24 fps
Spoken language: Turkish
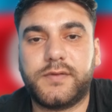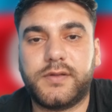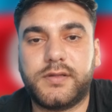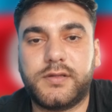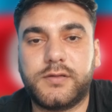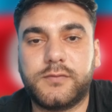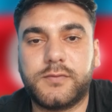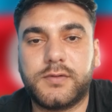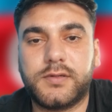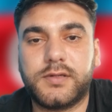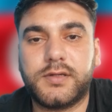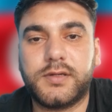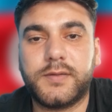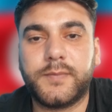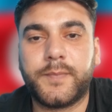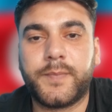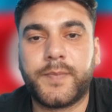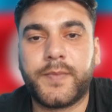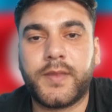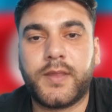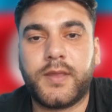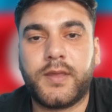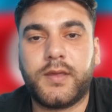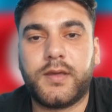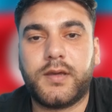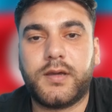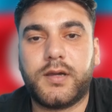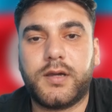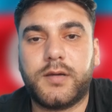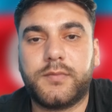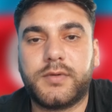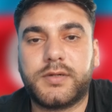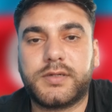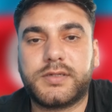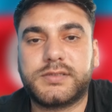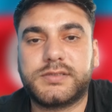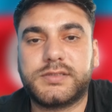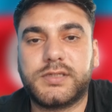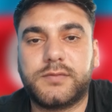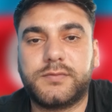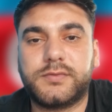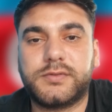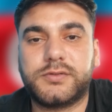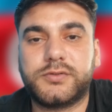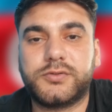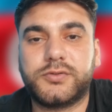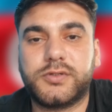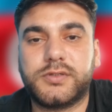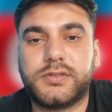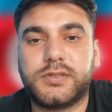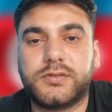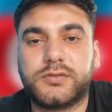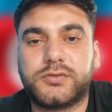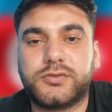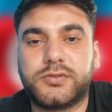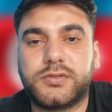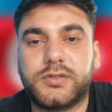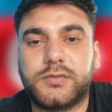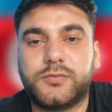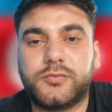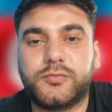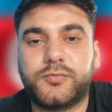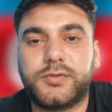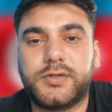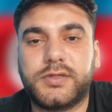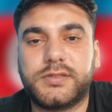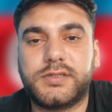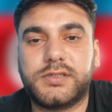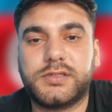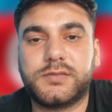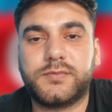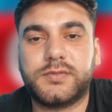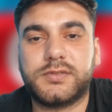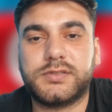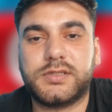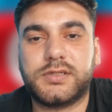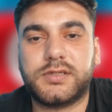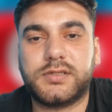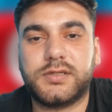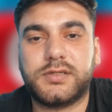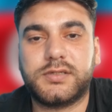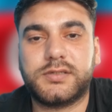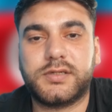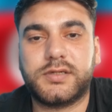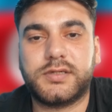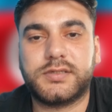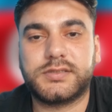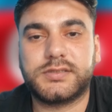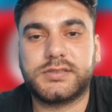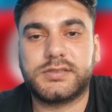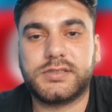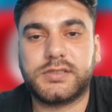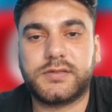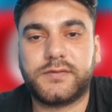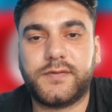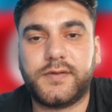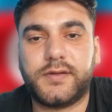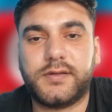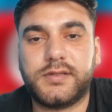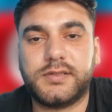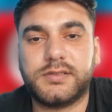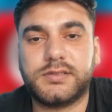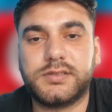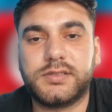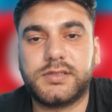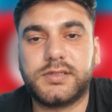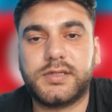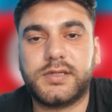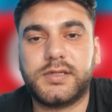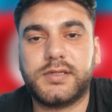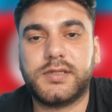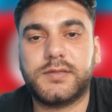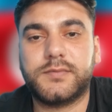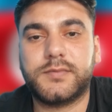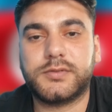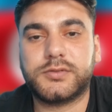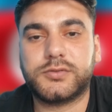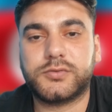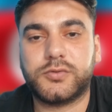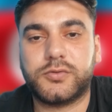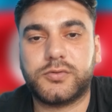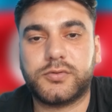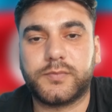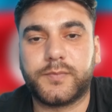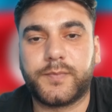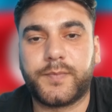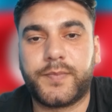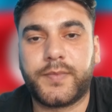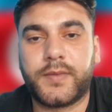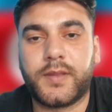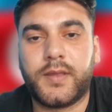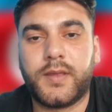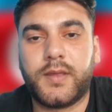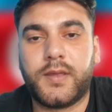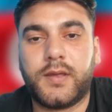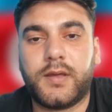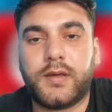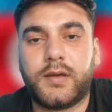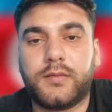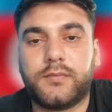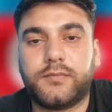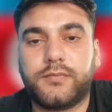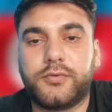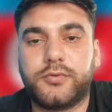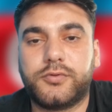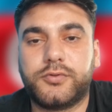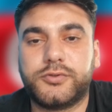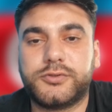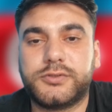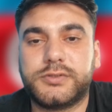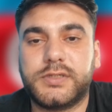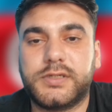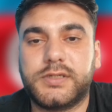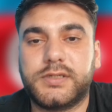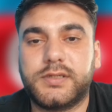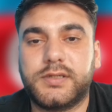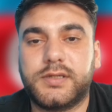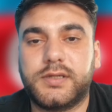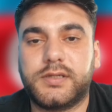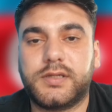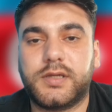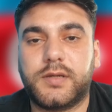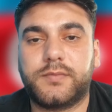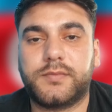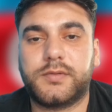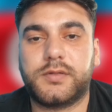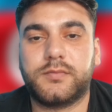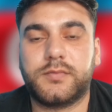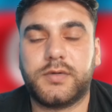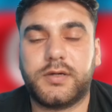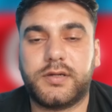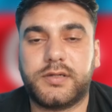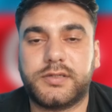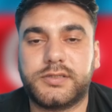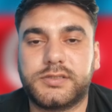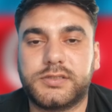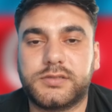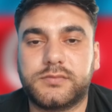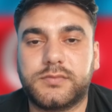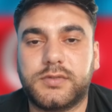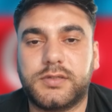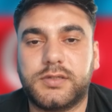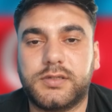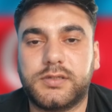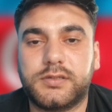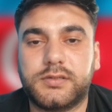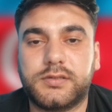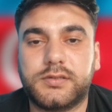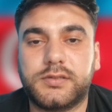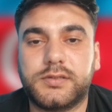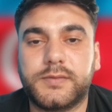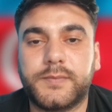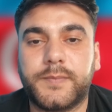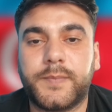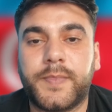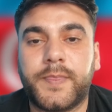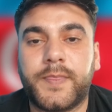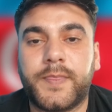verdi bana. Ama kısa bir süreden sonra bu protez bacaklar rahatsızlık verdiği için giyinemez oldum. Bunun üzerine yaptığım araştırmalarda